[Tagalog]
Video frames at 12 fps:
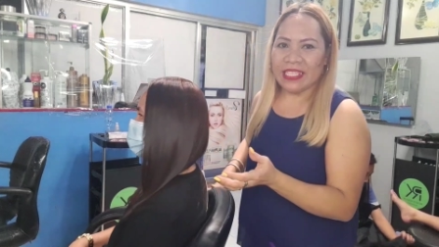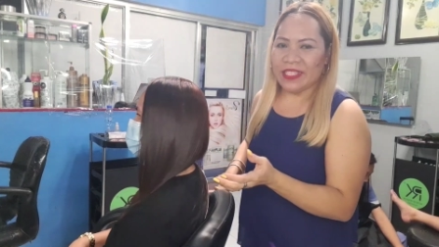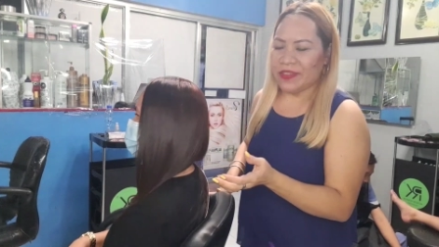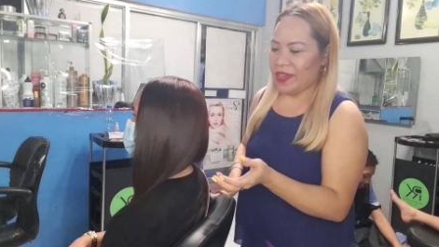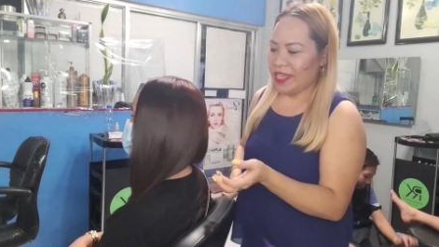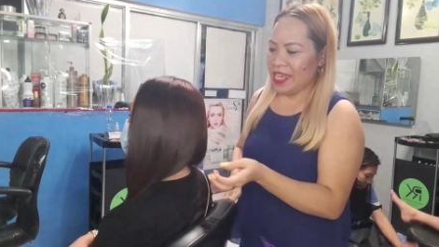
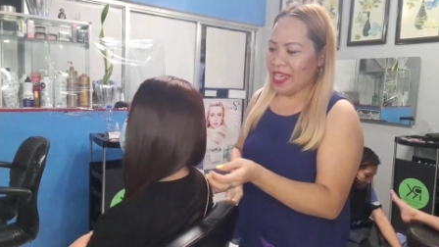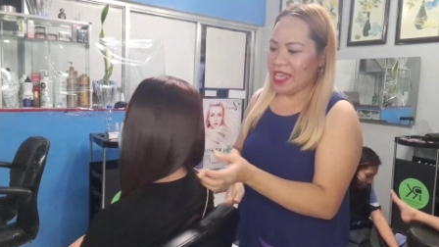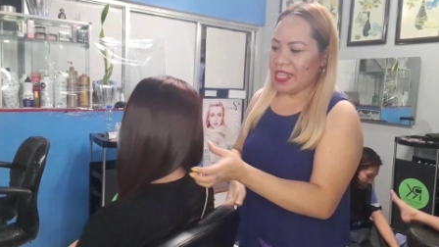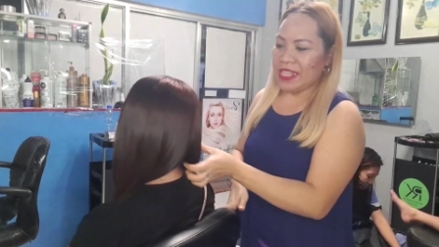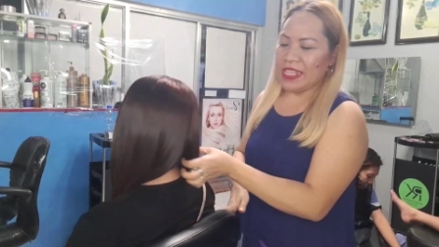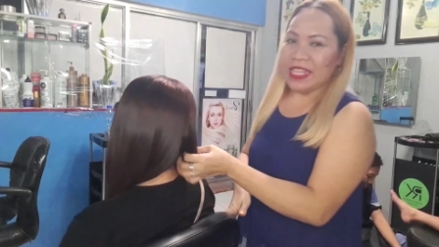So,
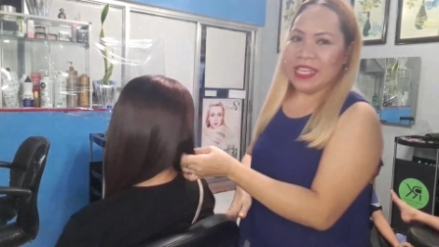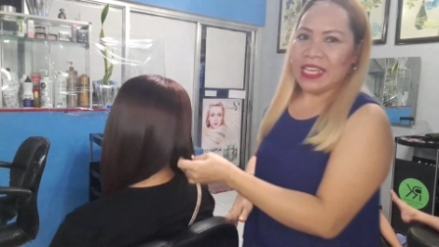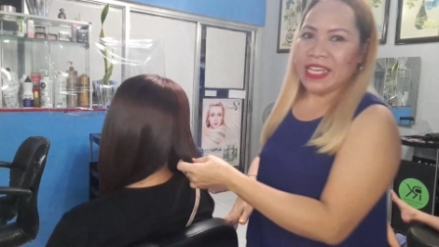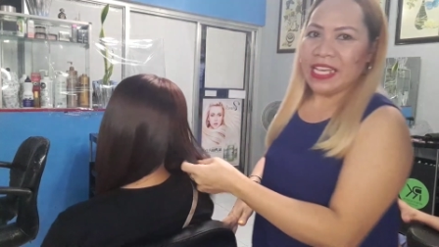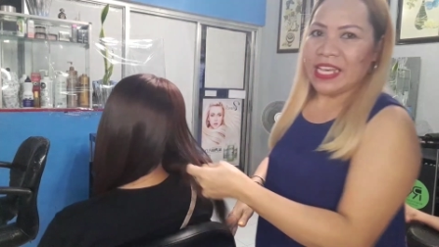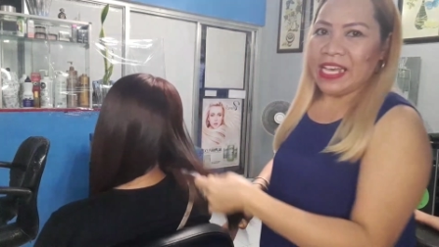ayan.
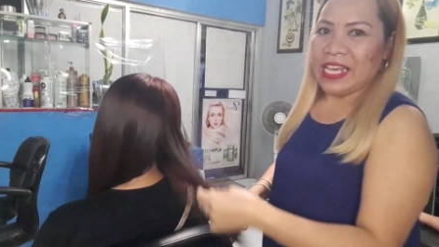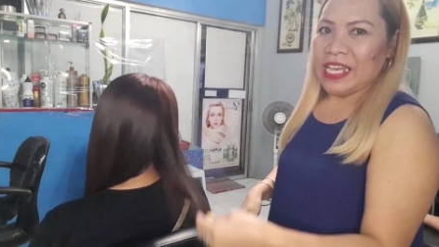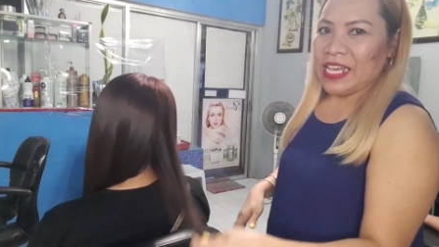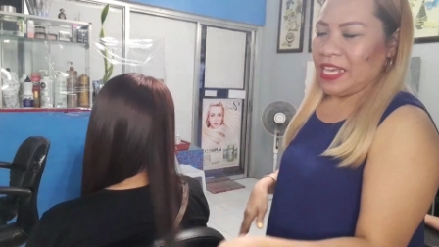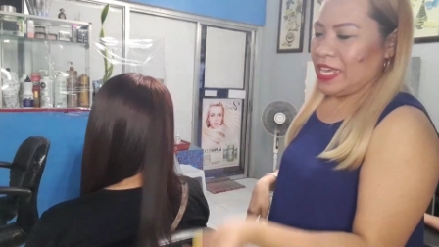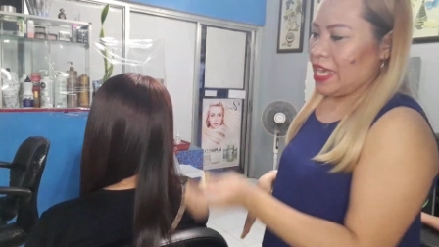
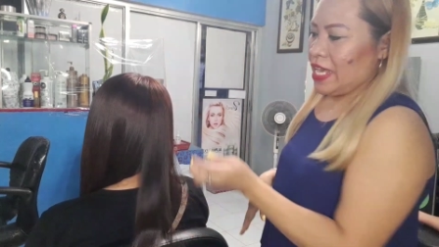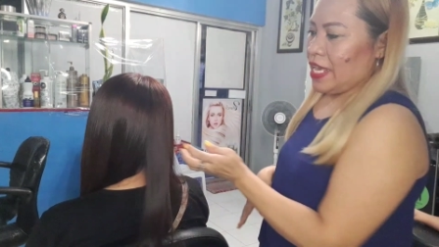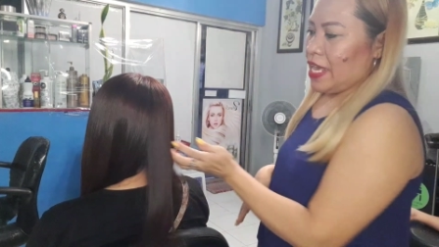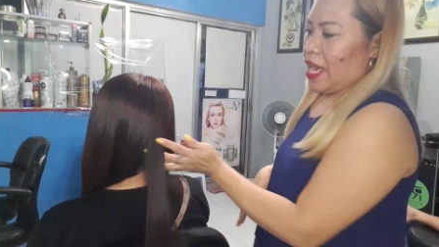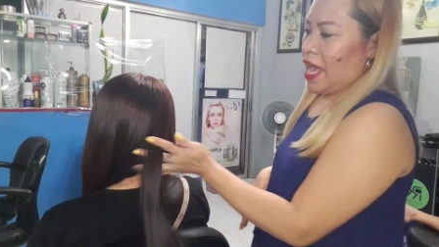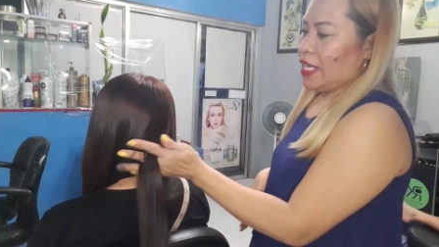
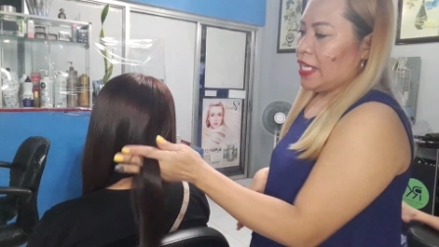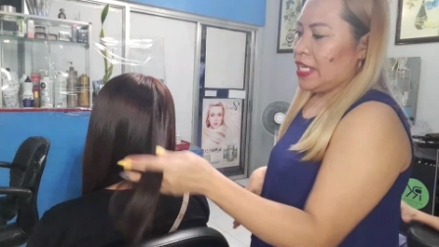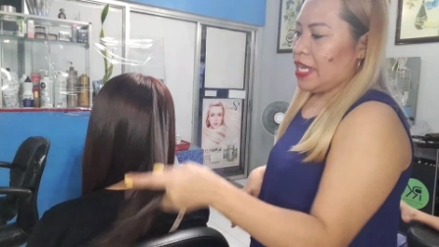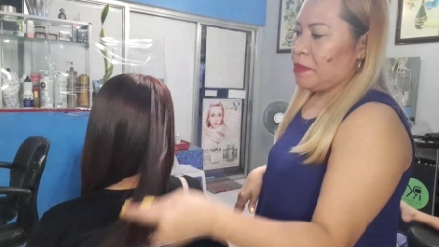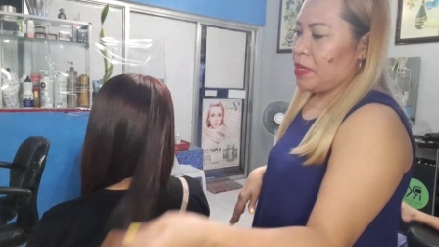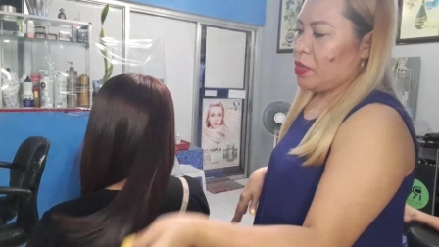Ang
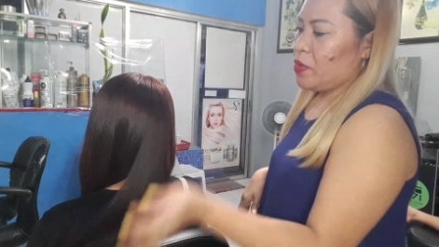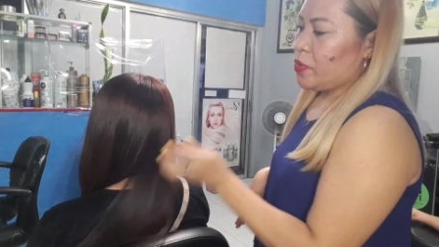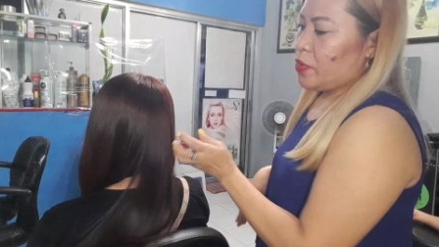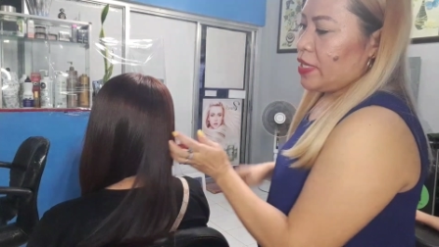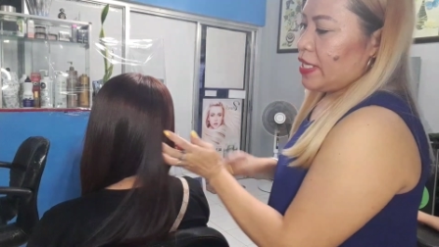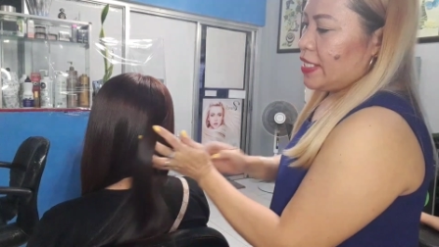ginamit kong
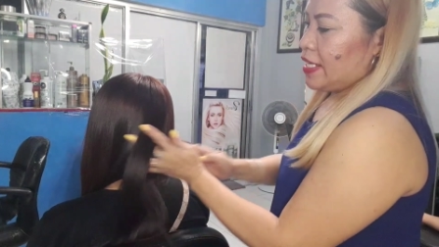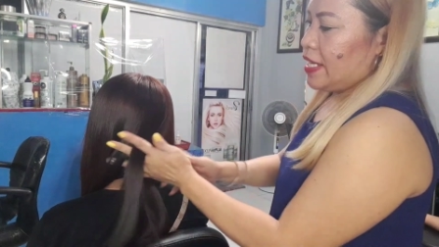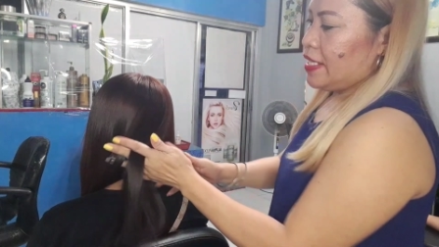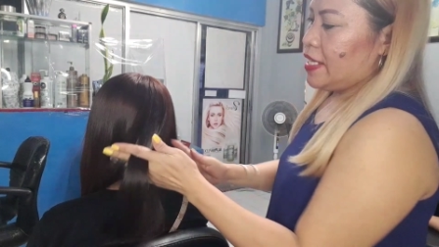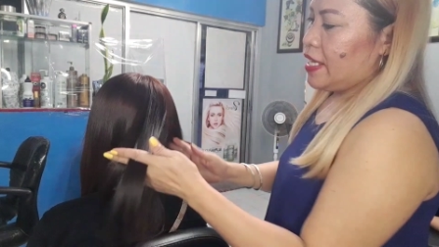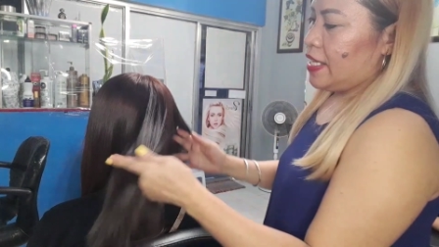kulay sa
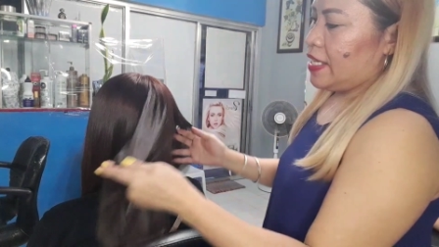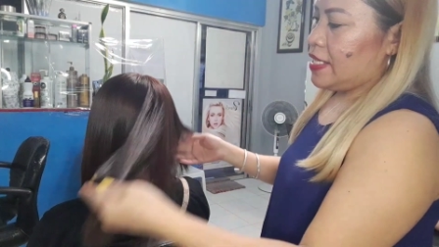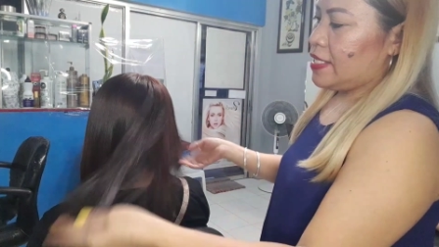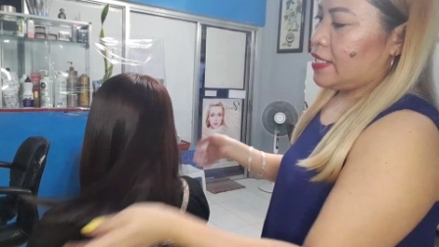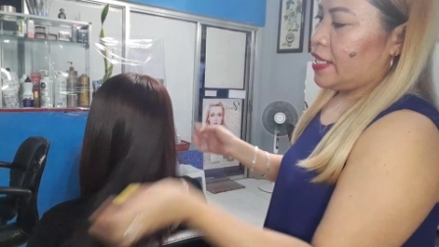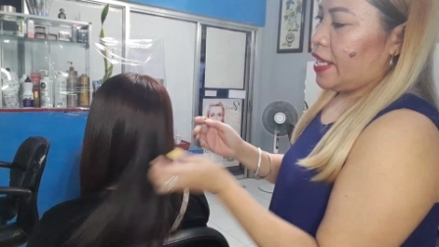kanya
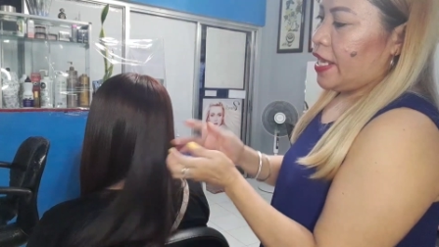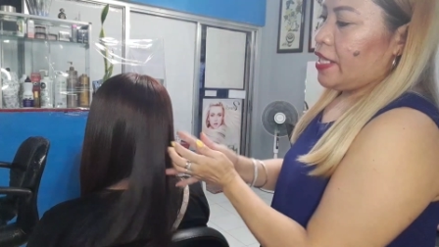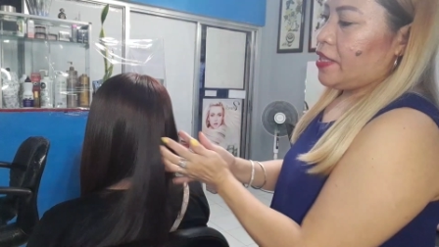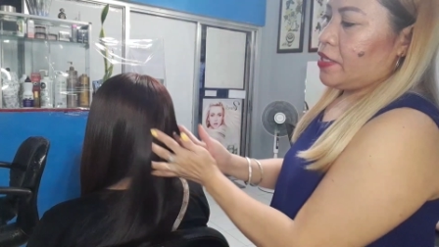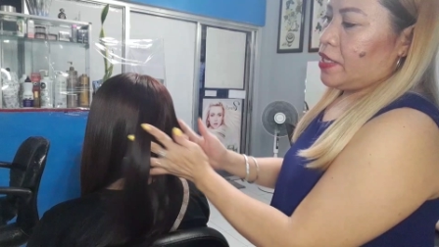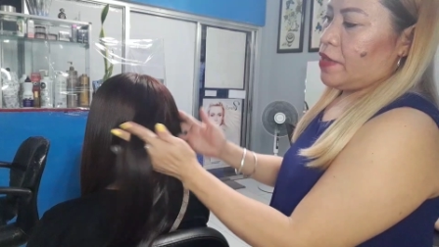is
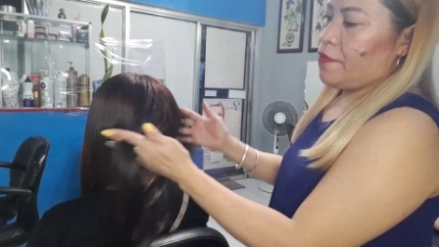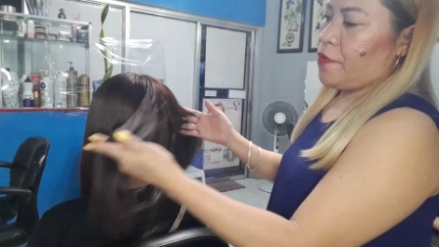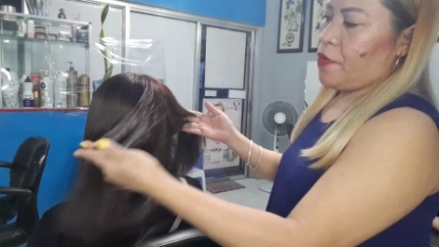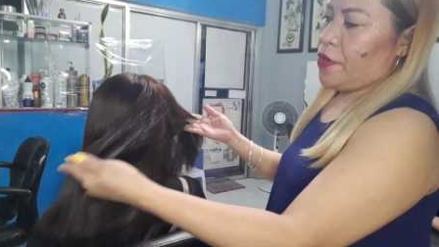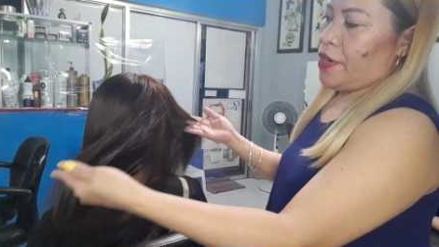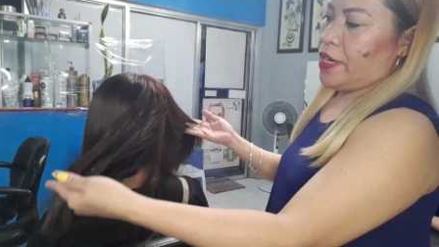
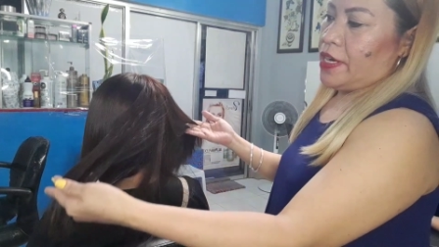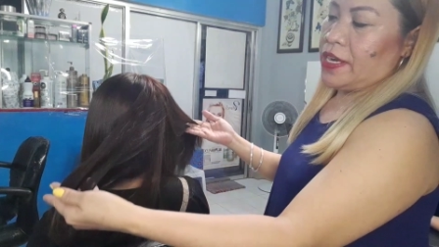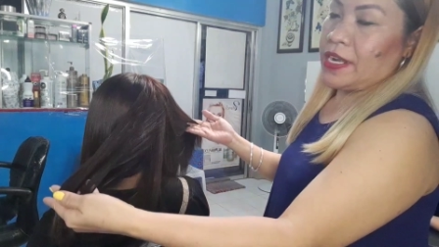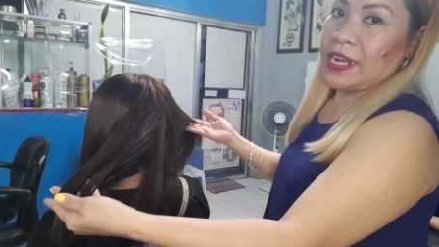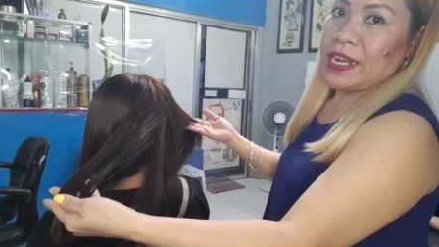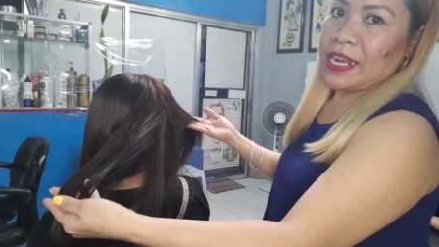834.
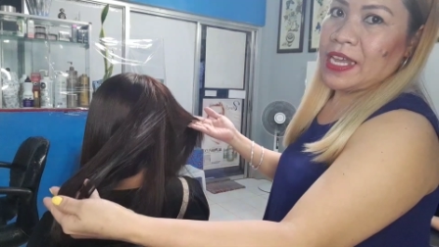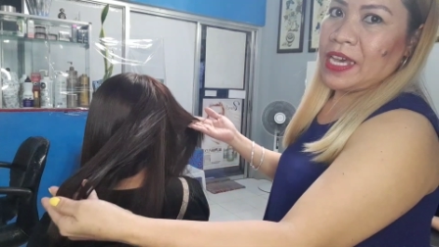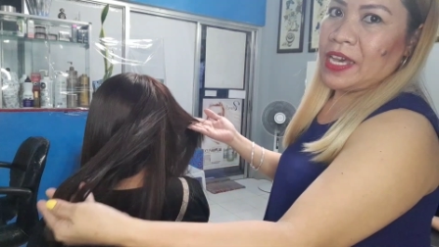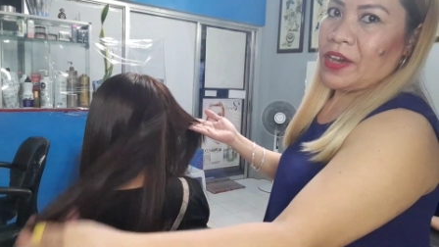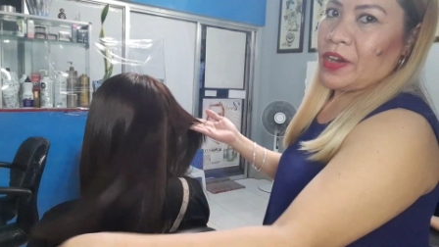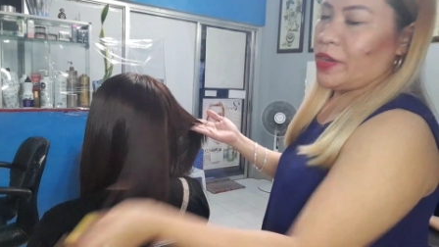
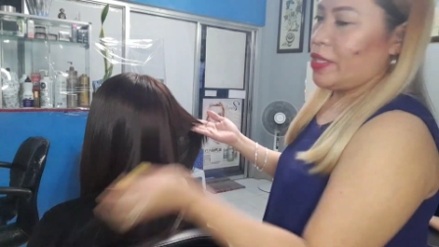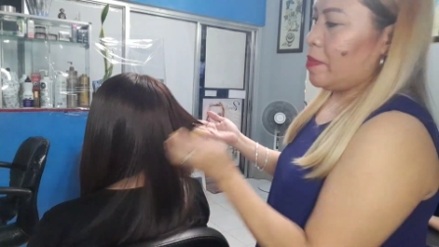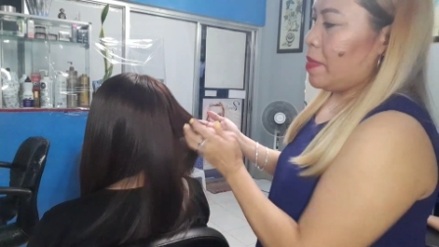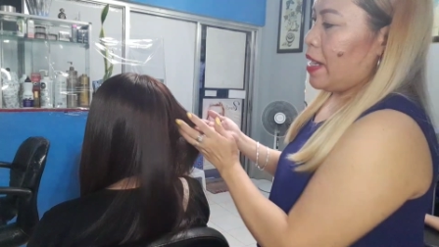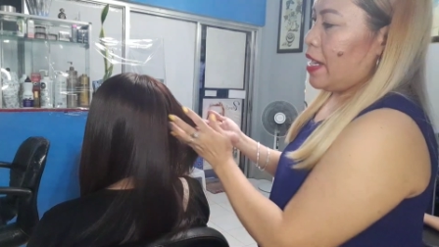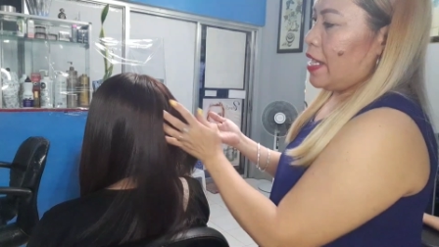O,
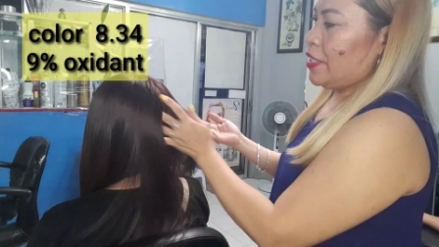diba?